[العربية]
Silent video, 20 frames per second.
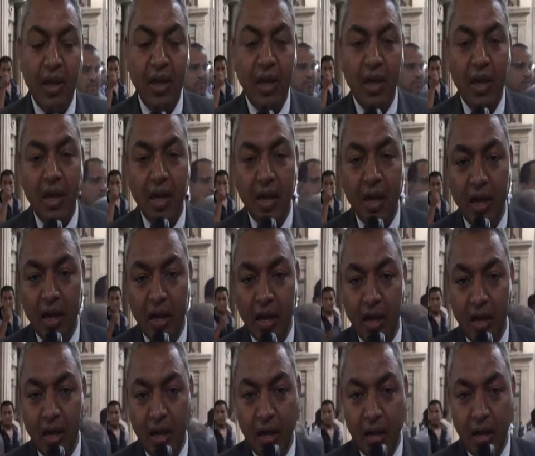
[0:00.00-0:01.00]

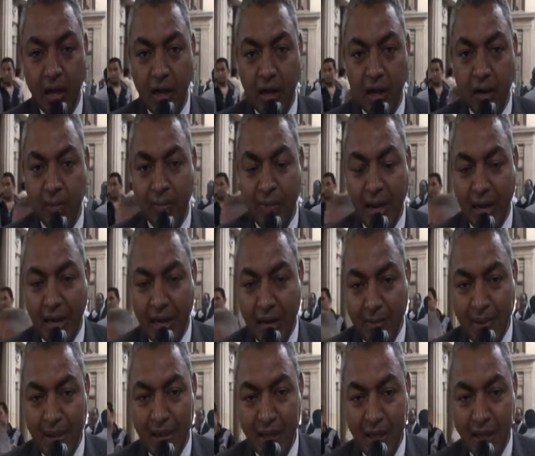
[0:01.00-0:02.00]
آه،
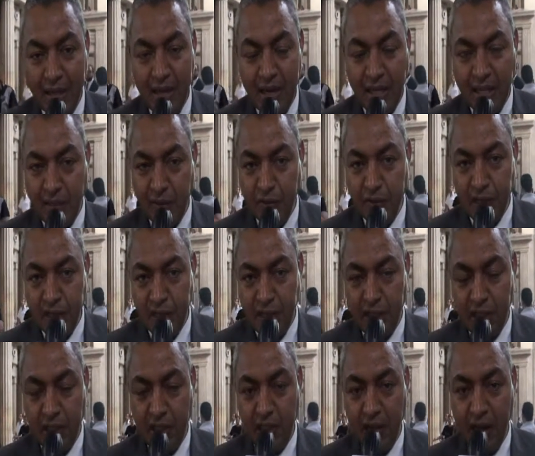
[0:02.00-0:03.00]
المحكمه للاسف
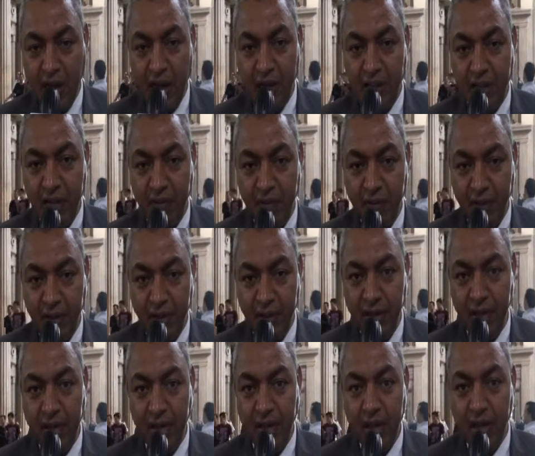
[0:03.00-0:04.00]
الشديد انعقدت في